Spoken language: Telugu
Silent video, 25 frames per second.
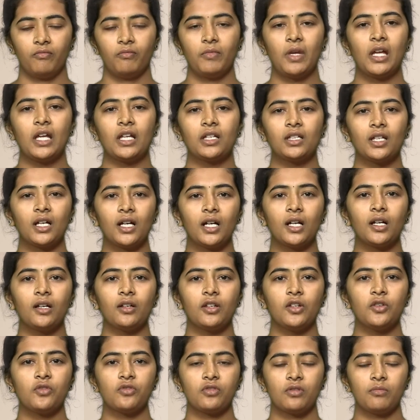మిగతా
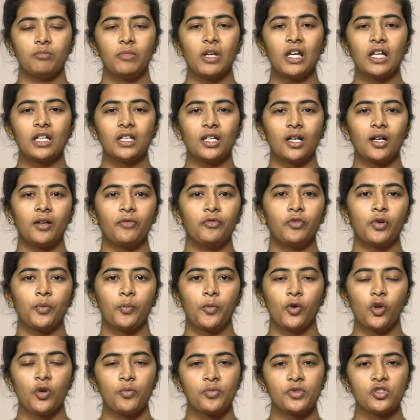న్యూ మిగతా ఫుడ్
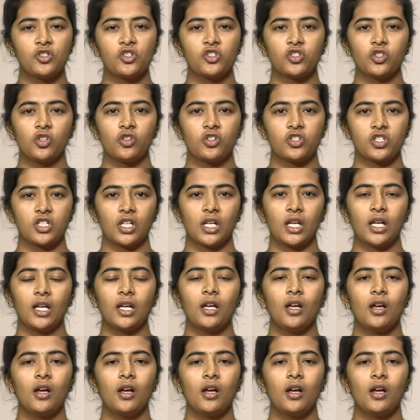గ్రూప్స్ నుంచి వచ్చే